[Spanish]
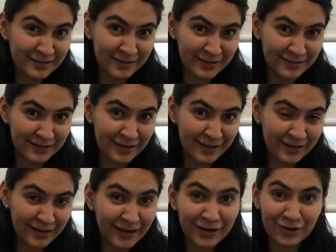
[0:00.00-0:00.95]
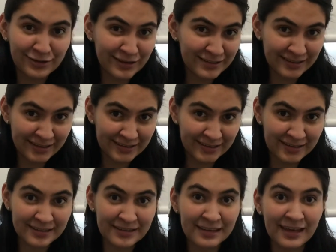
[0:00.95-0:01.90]
que están en otras
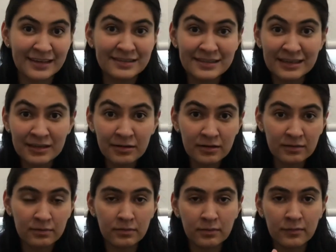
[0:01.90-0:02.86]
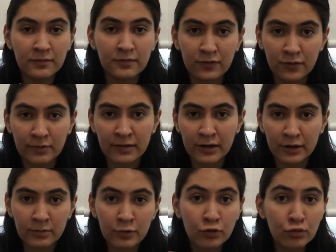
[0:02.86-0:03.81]
casas y así formar
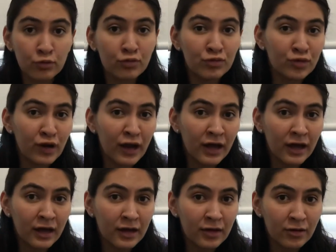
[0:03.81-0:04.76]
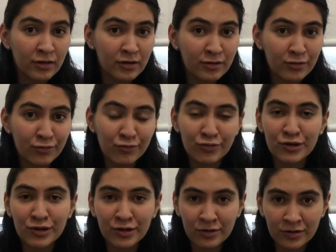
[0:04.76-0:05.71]
como una
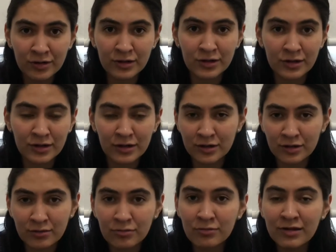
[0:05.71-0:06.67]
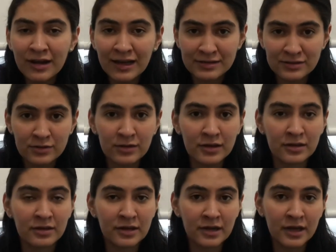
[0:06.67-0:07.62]
unión y un lazo
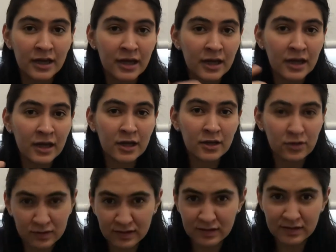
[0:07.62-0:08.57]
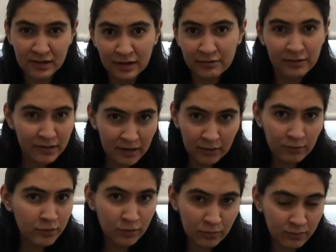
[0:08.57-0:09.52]
entre los que están habitando
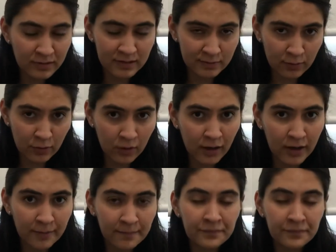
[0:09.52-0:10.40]
en un mismo lugar.